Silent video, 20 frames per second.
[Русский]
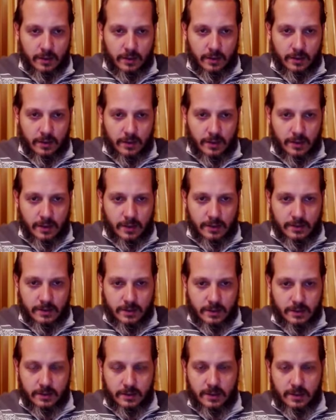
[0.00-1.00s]

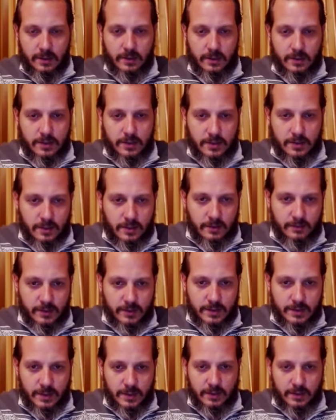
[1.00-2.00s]
разных энергетических
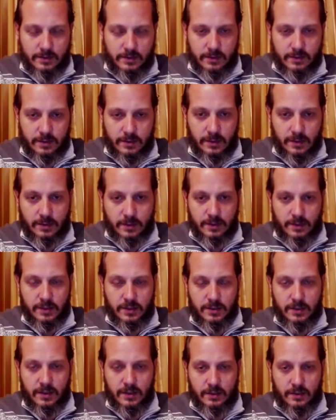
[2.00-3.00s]
воздействий,
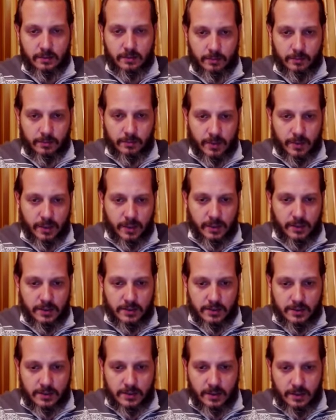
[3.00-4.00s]
энергетических,
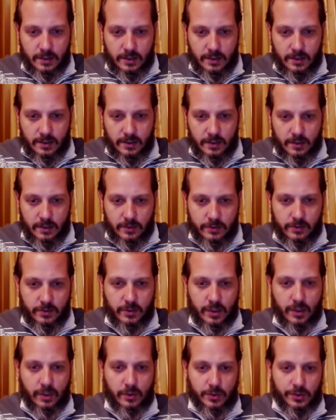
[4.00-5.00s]
магических, э, кто
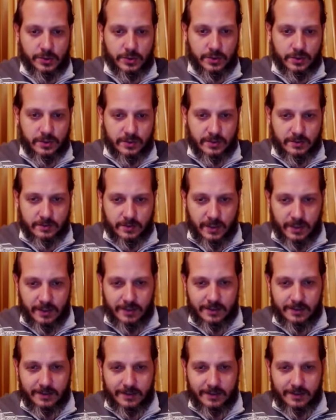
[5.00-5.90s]
как хочет называет,